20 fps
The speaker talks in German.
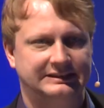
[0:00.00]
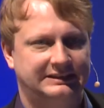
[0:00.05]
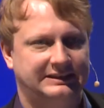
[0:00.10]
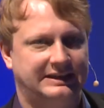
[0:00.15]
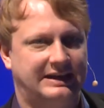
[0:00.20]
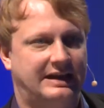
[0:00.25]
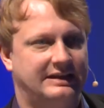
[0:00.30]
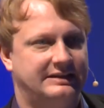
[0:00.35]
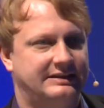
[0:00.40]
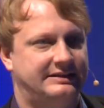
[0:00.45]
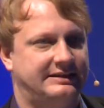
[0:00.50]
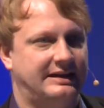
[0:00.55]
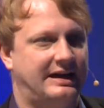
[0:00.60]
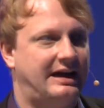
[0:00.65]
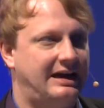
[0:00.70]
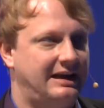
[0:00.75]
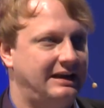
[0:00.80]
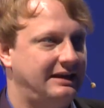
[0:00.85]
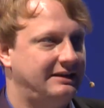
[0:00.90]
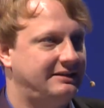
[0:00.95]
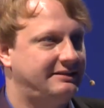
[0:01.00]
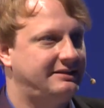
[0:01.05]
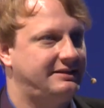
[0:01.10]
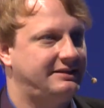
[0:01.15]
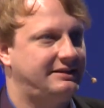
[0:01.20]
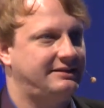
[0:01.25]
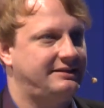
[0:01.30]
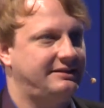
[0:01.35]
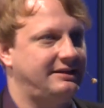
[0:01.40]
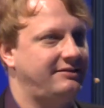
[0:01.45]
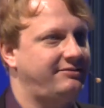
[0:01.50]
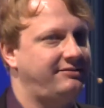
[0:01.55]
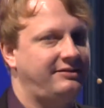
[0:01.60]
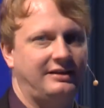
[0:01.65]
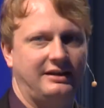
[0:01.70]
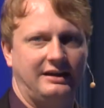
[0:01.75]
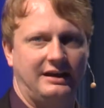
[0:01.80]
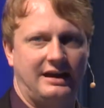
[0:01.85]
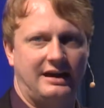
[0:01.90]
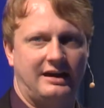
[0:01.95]
gerade da lässt sich sehr
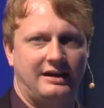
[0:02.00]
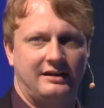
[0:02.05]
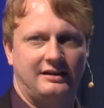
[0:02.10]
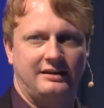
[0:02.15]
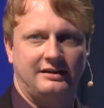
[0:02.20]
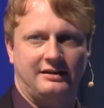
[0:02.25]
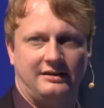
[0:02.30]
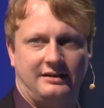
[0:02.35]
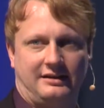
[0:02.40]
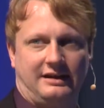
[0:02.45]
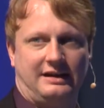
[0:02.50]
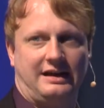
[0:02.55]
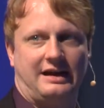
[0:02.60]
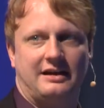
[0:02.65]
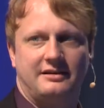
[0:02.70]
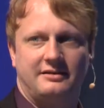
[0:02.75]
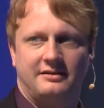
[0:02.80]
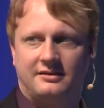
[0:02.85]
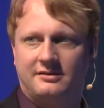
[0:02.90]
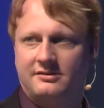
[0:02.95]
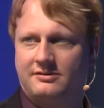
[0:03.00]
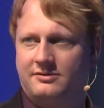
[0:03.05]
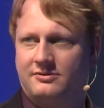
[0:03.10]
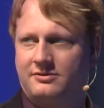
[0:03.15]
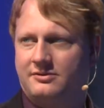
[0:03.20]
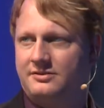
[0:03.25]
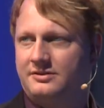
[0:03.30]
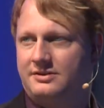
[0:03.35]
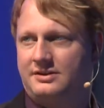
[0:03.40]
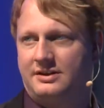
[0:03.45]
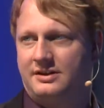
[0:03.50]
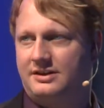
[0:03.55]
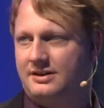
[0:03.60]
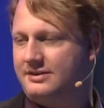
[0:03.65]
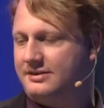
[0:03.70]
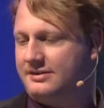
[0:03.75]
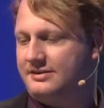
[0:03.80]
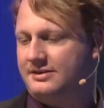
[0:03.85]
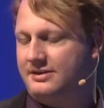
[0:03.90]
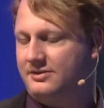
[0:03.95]
viel äh, lernen und hier
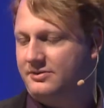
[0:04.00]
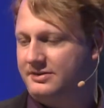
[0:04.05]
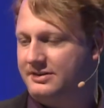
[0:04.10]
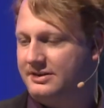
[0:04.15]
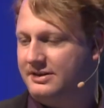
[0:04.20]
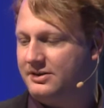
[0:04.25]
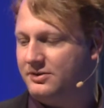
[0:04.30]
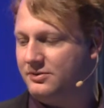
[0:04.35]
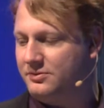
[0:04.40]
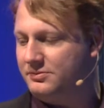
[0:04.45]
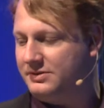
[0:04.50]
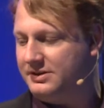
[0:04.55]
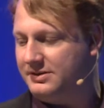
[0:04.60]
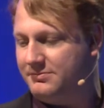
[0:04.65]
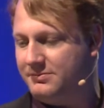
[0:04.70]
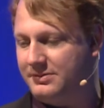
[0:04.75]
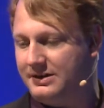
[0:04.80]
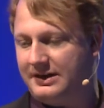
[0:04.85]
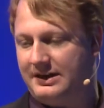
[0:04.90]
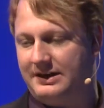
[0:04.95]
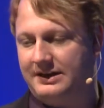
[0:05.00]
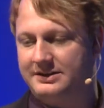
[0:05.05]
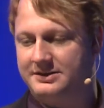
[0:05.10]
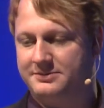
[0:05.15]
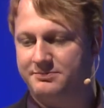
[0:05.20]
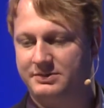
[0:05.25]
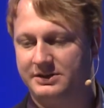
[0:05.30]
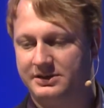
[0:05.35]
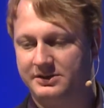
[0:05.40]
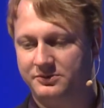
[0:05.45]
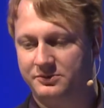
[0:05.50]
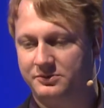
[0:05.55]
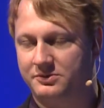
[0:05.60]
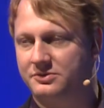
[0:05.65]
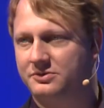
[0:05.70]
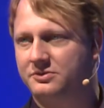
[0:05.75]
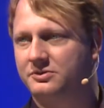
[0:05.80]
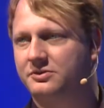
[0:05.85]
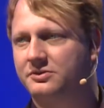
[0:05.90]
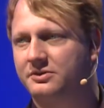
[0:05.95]
geht es ja auch sehr um den Bereich
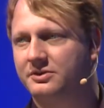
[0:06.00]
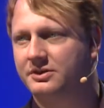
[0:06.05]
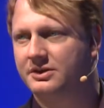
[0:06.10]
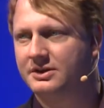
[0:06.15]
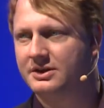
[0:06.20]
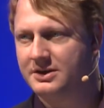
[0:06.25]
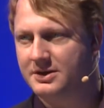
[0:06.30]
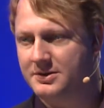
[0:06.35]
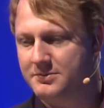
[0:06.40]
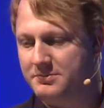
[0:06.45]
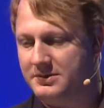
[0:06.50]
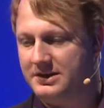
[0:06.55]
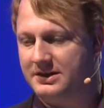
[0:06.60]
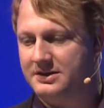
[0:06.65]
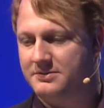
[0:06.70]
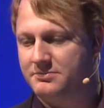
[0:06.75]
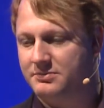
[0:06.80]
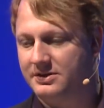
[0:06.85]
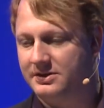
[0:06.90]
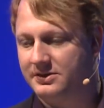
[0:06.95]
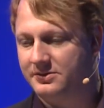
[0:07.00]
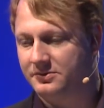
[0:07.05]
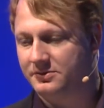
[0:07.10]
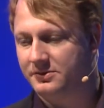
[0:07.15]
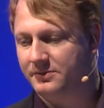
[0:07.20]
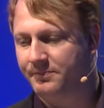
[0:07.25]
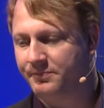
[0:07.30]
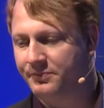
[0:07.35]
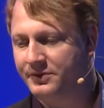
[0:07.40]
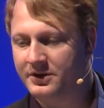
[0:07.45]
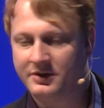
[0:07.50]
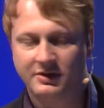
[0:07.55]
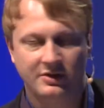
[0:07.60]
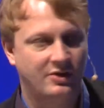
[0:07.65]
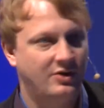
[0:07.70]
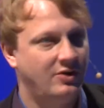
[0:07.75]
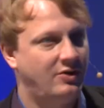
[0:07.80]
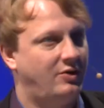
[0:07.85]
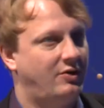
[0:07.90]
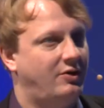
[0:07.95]
Bildung und Medienbildung.
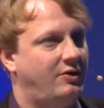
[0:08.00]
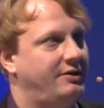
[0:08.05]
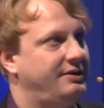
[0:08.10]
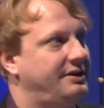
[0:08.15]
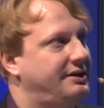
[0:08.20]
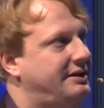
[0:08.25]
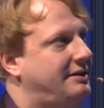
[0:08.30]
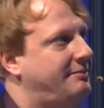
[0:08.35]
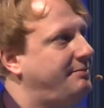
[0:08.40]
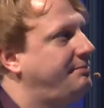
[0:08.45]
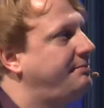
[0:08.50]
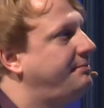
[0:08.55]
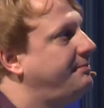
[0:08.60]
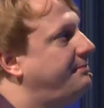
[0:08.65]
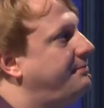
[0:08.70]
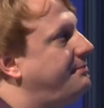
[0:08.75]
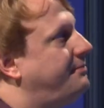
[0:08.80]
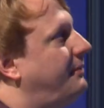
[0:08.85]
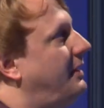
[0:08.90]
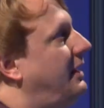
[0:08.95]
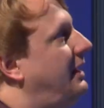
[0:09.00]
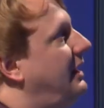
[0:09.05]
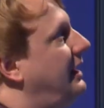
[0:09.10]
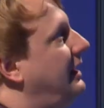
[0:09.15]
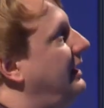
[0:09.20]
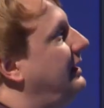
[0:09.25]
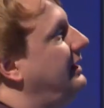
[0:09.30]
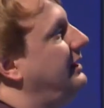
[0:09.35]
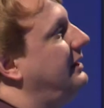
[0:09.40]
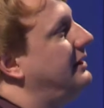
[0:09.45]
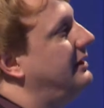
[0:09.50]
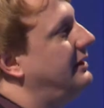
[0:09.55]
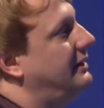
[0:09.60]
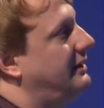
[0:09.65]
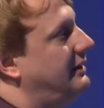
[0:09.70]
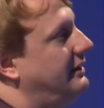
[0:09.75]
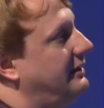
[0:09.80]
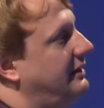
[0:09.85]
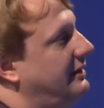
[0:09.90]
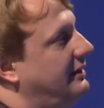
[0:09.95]
Und ich habe mal hier
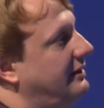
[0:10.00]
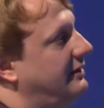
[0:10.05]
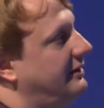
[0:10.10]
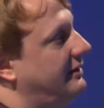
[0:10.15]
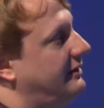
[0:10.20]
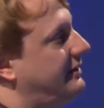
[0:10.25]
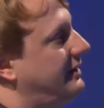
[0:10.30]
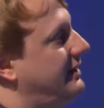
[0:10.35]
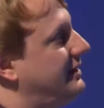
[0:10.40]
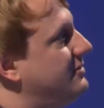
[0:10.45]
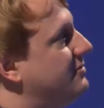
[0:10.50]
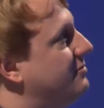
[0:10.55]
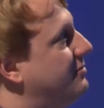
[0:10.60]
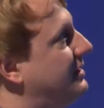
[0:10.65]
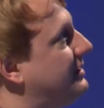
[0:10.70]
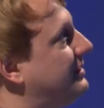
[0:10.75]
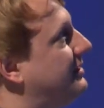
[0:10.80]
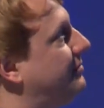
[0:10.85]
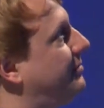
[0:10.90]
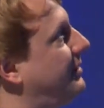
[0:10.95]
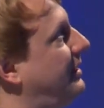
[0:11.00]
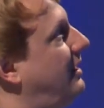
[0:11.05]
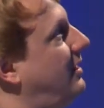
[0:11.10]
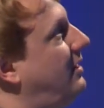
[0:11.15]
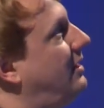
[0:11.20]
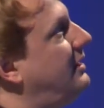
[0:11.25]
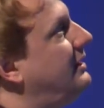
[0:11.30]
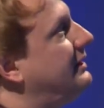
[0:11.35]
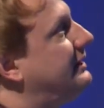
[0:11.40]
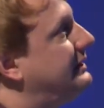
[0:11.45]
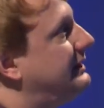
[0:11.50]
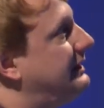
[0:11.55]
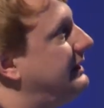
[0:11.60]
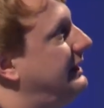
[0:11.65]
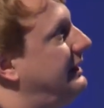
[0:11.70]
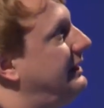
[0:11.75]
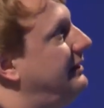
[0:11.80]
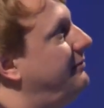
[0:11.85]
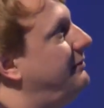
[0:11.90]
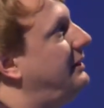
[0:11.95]
ein, eine Zeichnung mitgebracht.
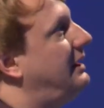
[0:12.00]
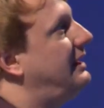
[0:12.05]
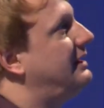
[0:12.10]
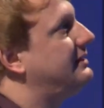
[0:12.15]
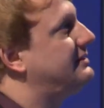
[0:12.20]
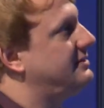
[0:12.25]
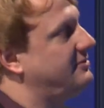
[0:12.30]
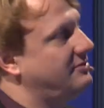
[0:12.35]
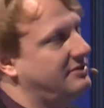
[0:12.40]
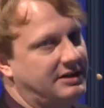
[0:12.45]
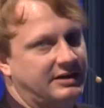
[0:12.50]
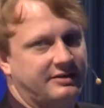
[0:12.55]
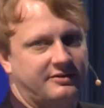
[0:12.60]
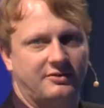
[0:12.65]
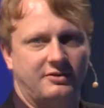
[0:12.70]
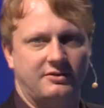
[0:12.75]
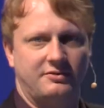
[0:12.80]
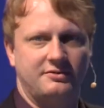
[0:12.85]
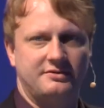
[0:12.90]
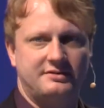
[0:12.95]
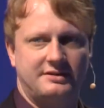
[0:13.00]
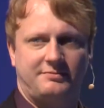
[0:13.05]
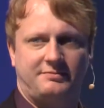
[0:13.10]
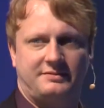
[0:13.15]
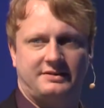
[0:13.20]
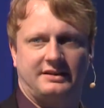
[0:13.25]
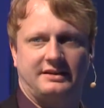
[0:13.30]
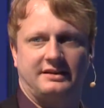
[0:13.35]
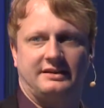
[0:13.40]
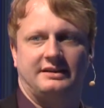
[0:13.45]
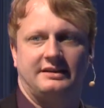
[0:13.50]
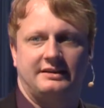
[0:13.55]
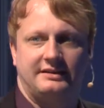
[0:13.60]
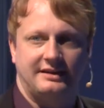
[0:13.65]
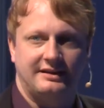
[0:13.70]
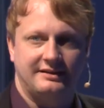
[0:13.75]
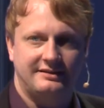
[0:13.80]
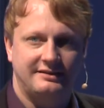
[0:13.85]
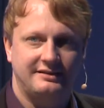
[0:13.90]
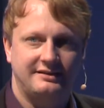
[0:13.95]
Ähm, 1879,
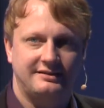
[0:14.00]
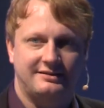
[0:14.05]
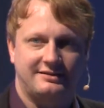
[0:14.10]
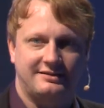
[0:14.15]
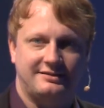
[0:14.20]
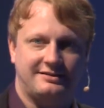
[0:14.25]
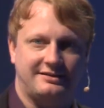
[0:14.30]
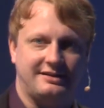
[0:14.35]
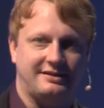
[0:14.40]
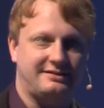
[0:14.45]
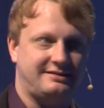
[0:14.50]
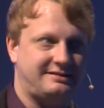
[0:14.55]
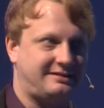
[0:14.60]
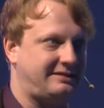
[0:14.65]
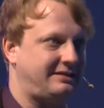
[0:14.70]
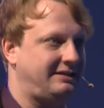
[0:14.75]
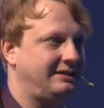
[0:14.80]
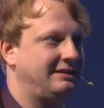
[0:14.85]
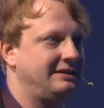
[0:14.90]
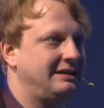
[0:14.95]
das ist das